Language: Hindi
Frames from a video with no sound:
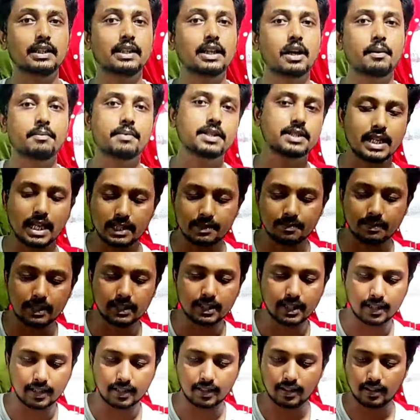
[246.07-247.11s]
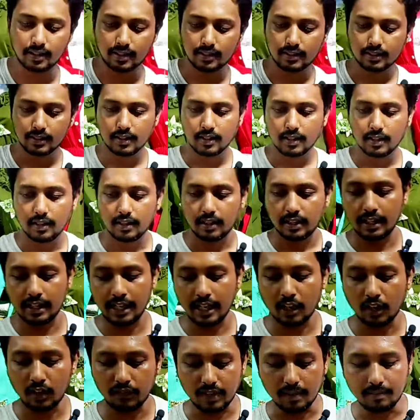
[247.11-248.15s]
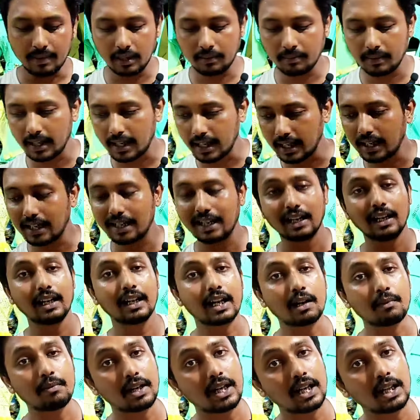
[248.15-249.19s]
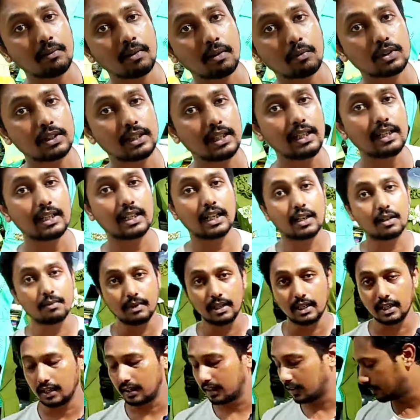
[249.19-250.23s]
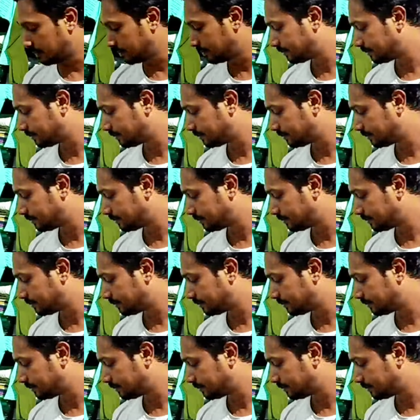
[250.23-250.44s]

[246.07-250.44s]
साल तक आपका साइज मिल जाएगा ओके सर ये रेन फेब्रिक में रहेगा कलर हर बंडल में आपको तीन कलर मिलेगा